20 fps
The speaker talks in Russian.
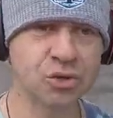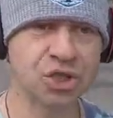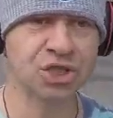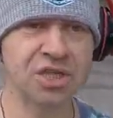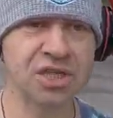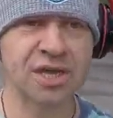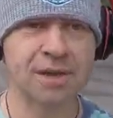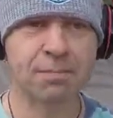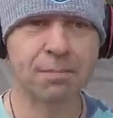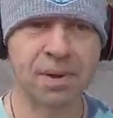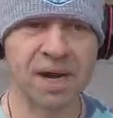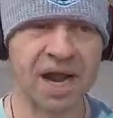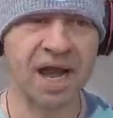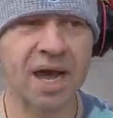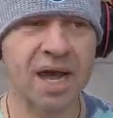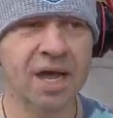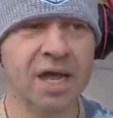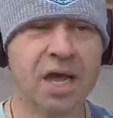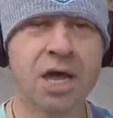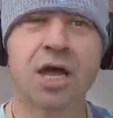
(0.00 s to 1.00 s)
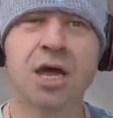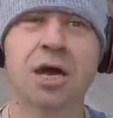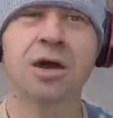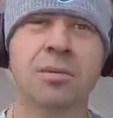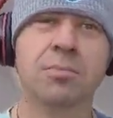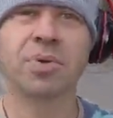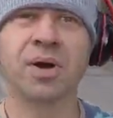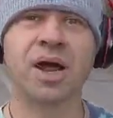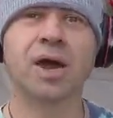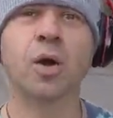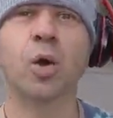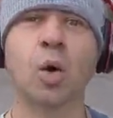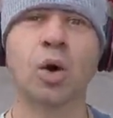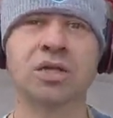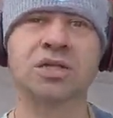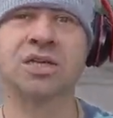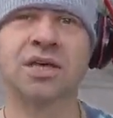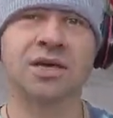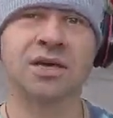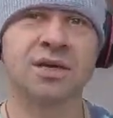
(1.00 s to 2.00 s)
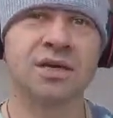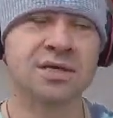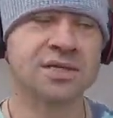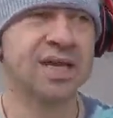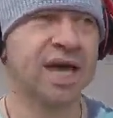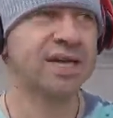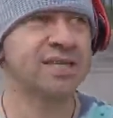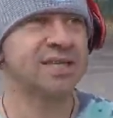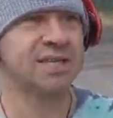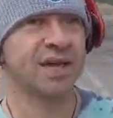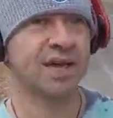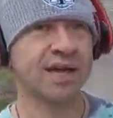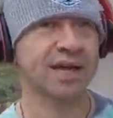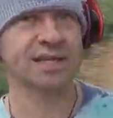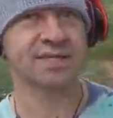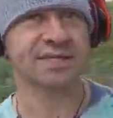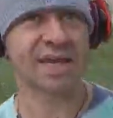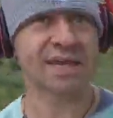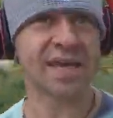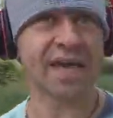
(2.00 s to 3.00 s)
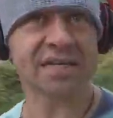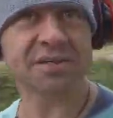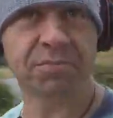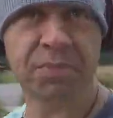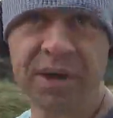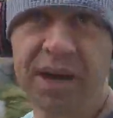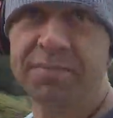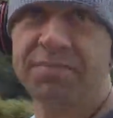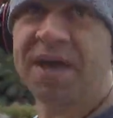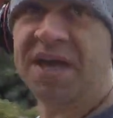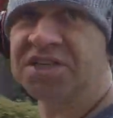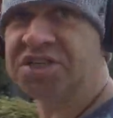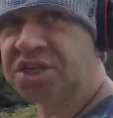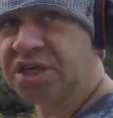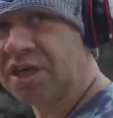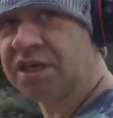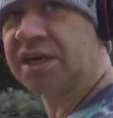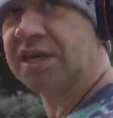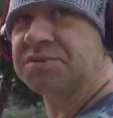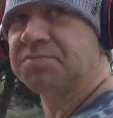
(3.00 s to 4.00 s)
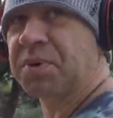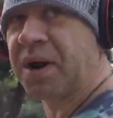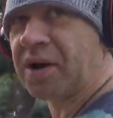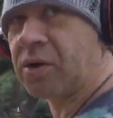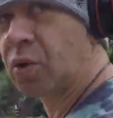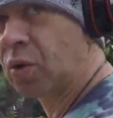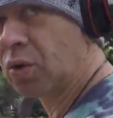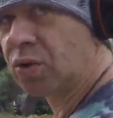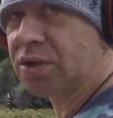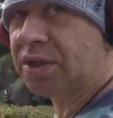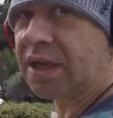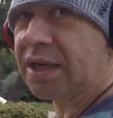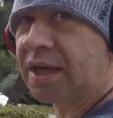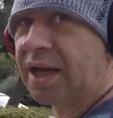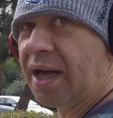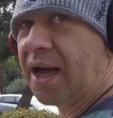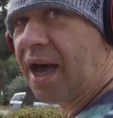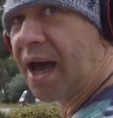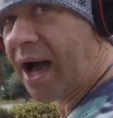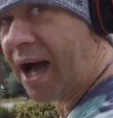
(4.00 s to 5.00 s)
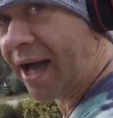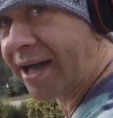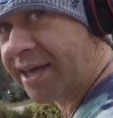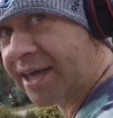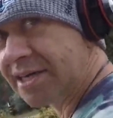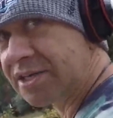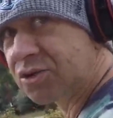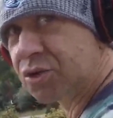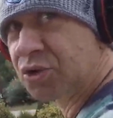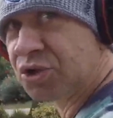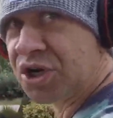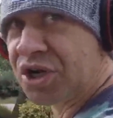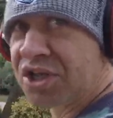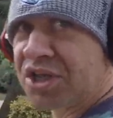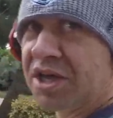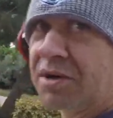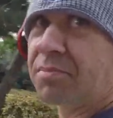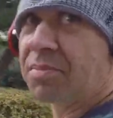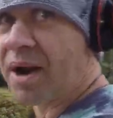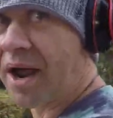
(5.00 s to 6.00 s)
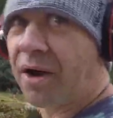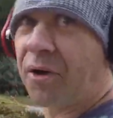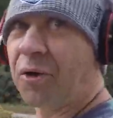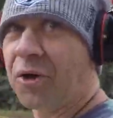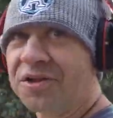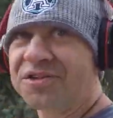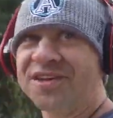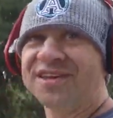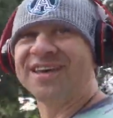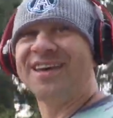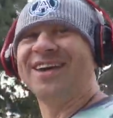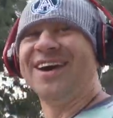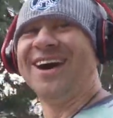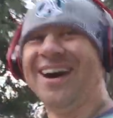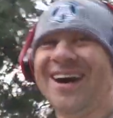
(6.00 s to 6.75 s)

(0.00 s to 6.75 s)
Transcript: утренние про проходки. Знаете, как говорится, есть пробежки, есть прогулки, а есть утренние проходки.